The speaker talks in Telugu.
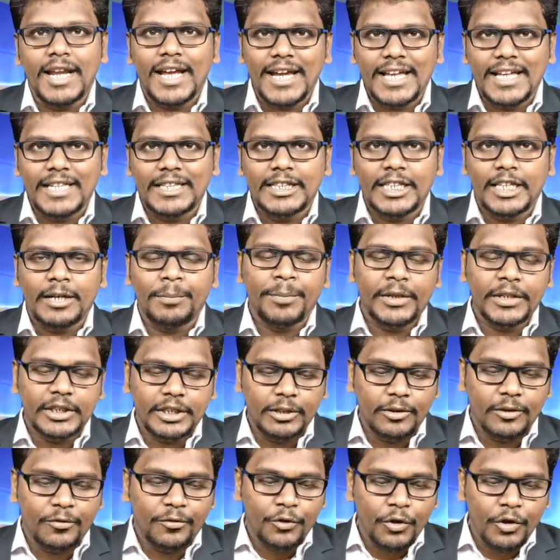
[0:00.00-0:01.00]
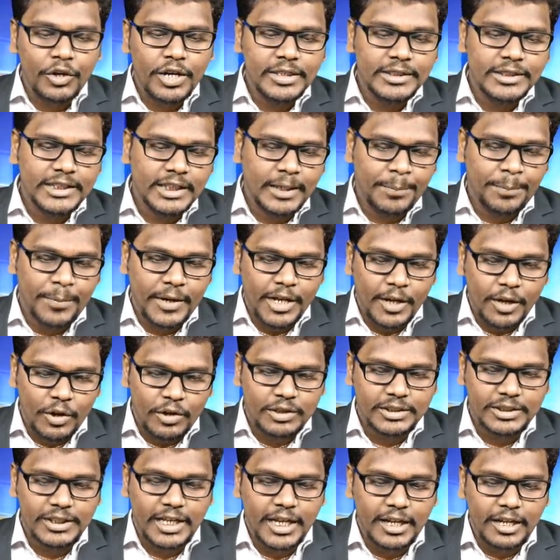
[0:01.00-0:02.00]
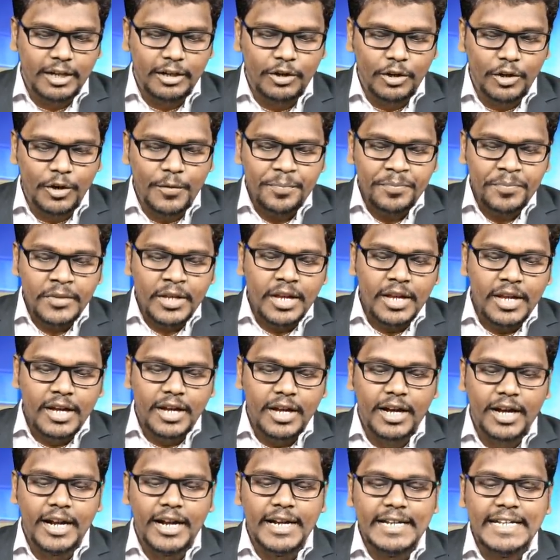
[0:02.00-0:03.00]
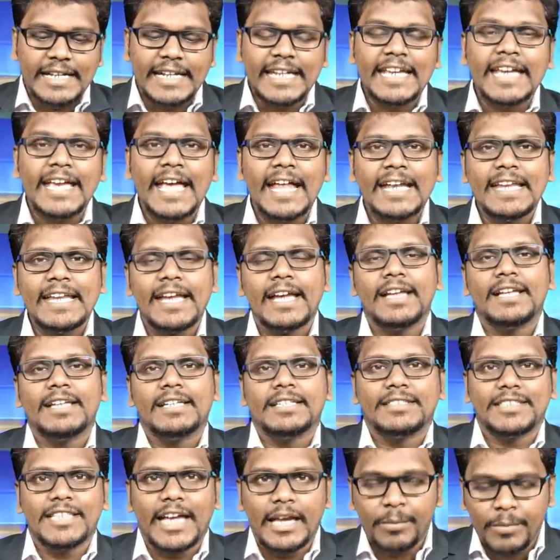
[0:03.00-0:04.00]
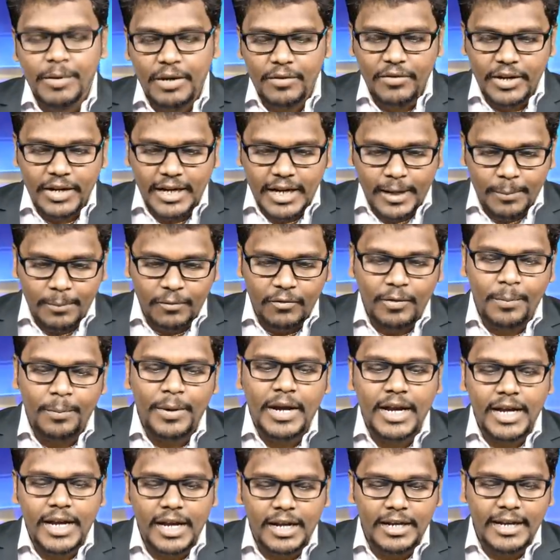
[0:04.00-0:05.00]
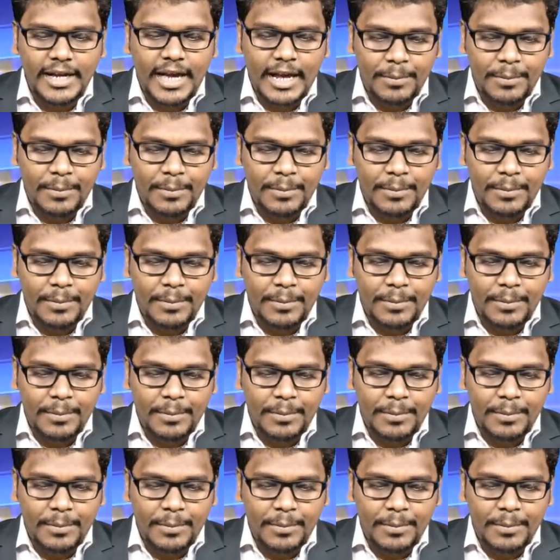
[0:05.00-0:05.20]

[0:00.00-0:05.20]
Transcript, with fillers: అలాగే తిరుపతిలో ఫోరెన్సిక్ ప్రయోగశాలల్లో డిఎన్ఏ సైబర్ విభాగాలను